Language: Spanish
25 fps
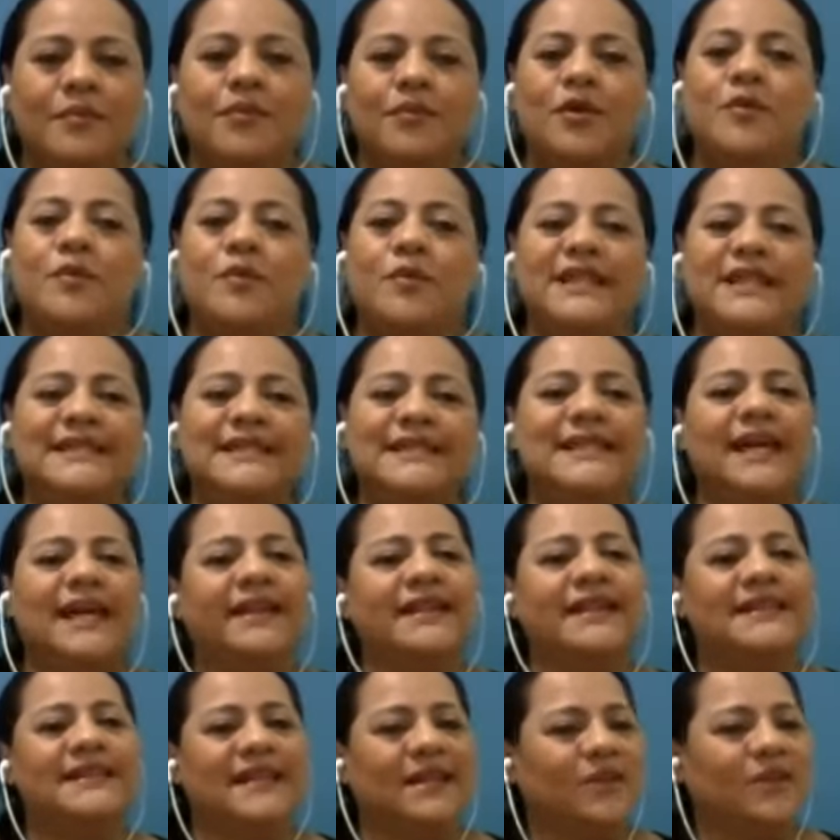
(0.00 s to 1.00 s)
Muy buenas
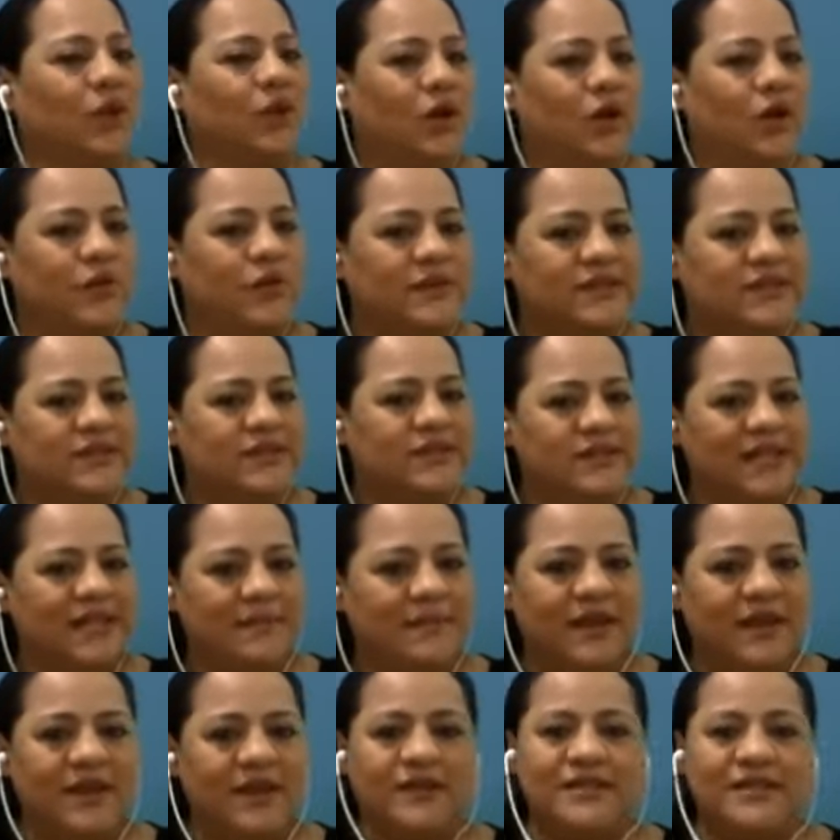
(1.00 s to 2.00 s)
tardes a todos nuestros
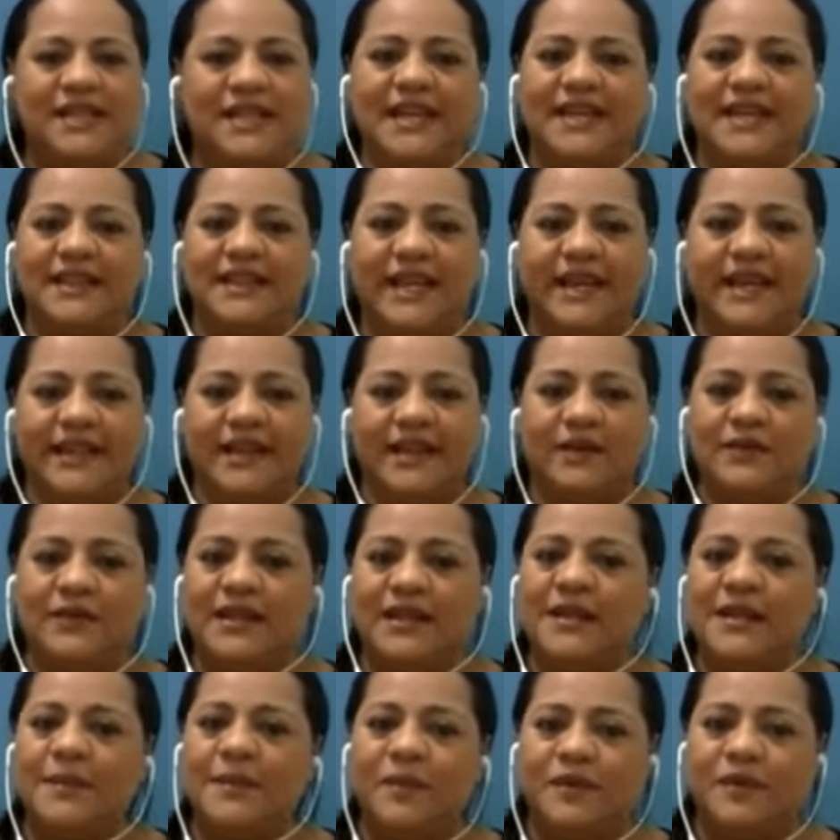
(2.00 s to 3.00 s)
amigos e
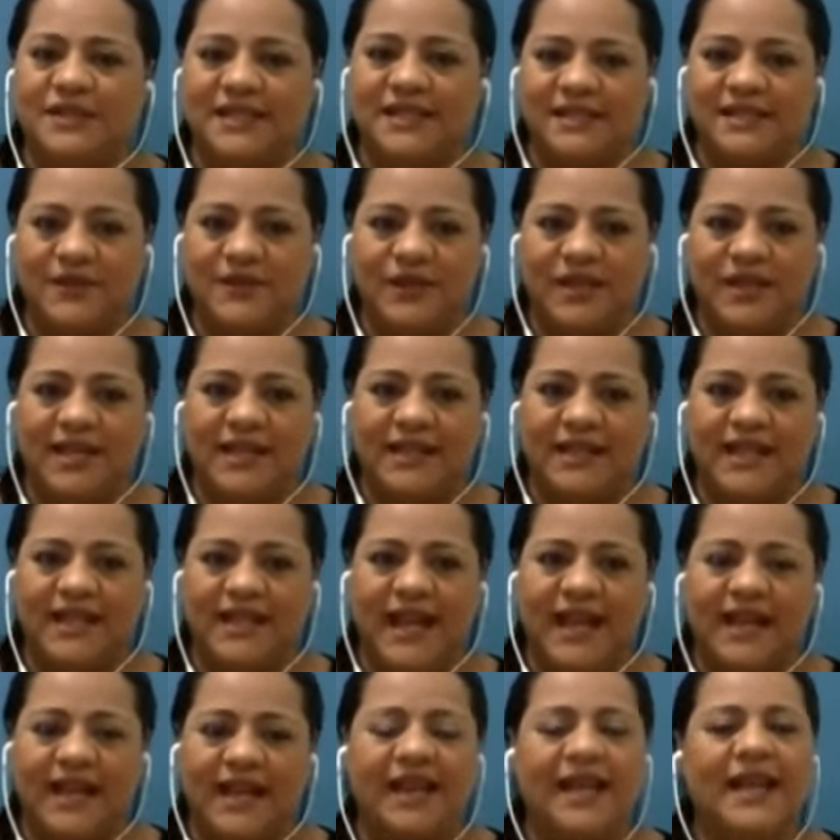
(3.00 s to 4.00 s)
internautas de Proceso
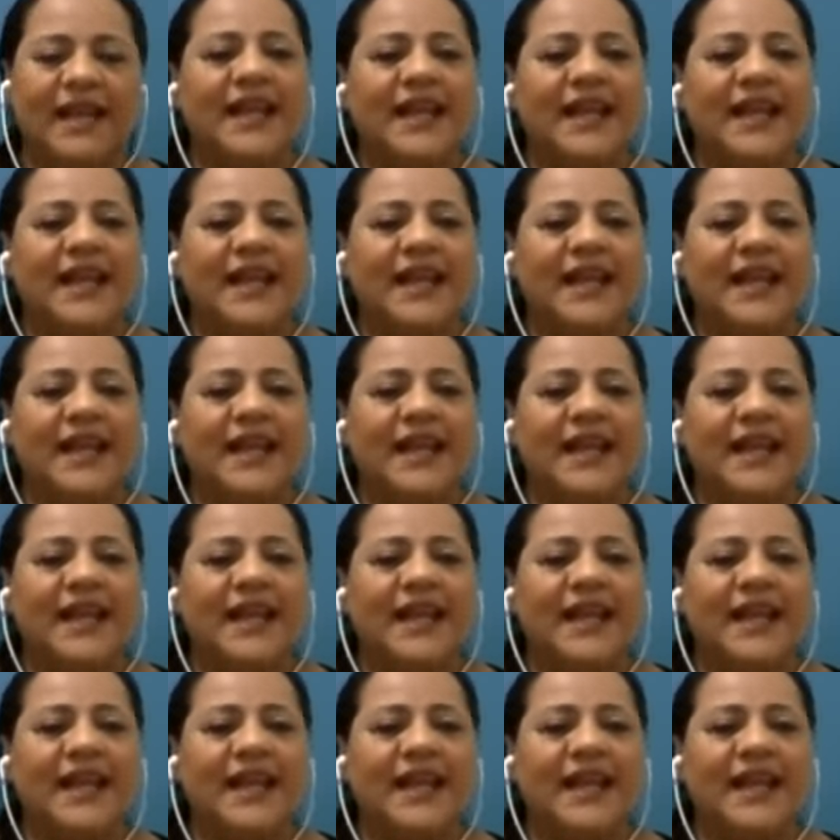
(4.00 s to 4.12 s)
Digital.